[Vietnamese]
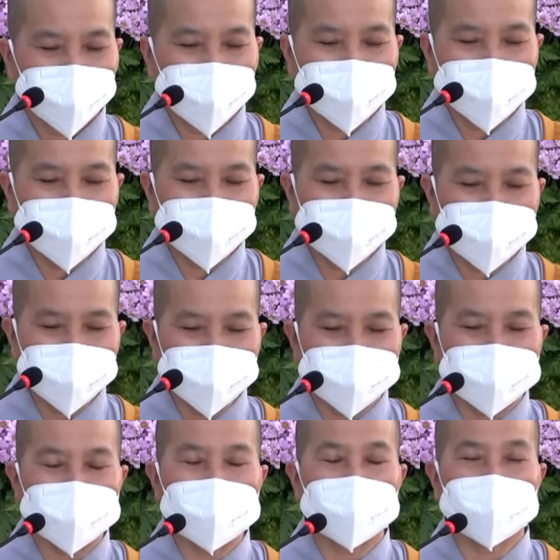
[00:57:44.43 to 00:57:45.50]
Cho nên trước
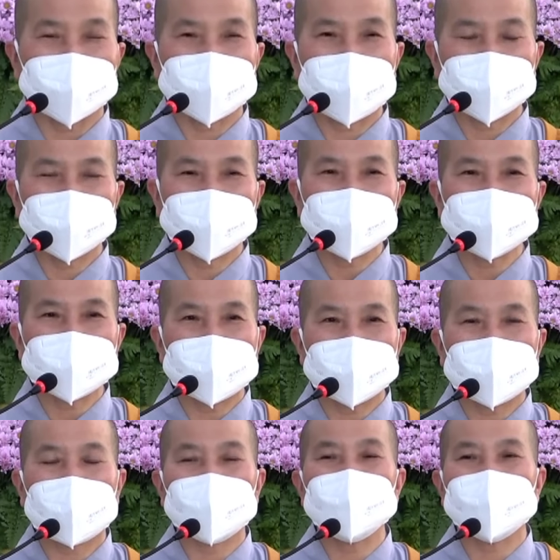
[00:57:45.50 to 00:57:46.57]
những lời khen tiếng
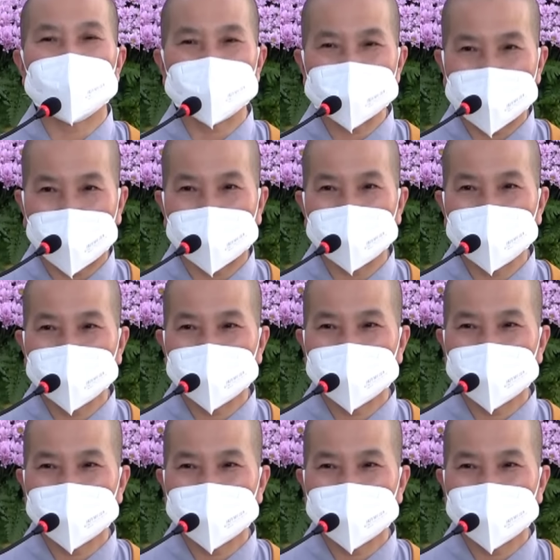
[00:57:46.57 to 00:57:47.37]
chê hãy vững chãi.